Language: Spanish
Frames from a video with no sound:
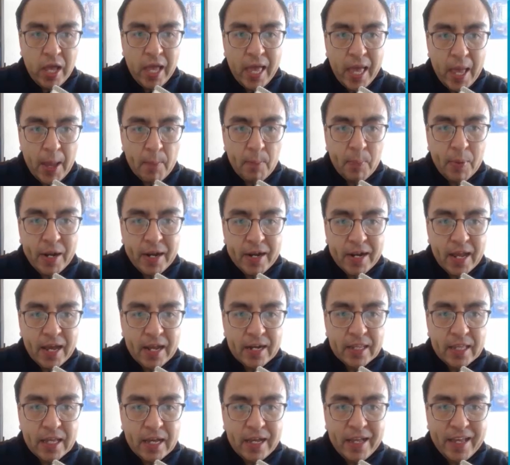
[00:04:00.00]
en
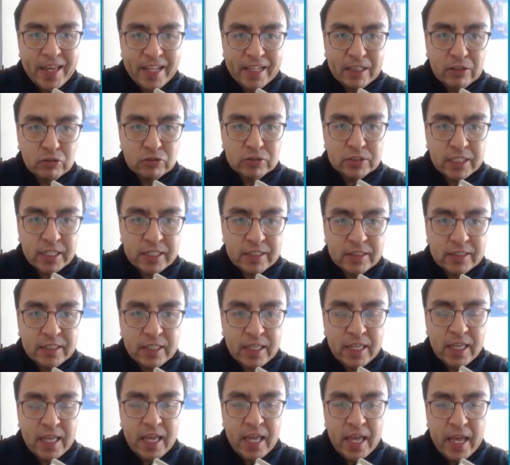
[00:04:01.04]
plenaria el docente
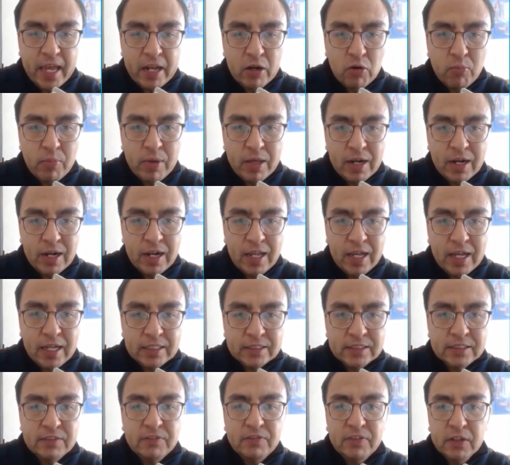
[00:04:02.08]
enumera las
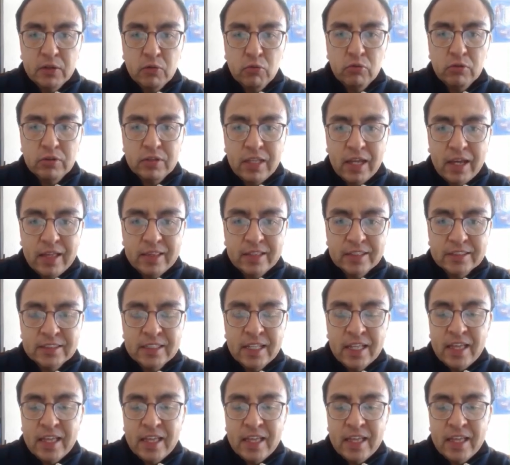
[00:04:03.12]
dificultades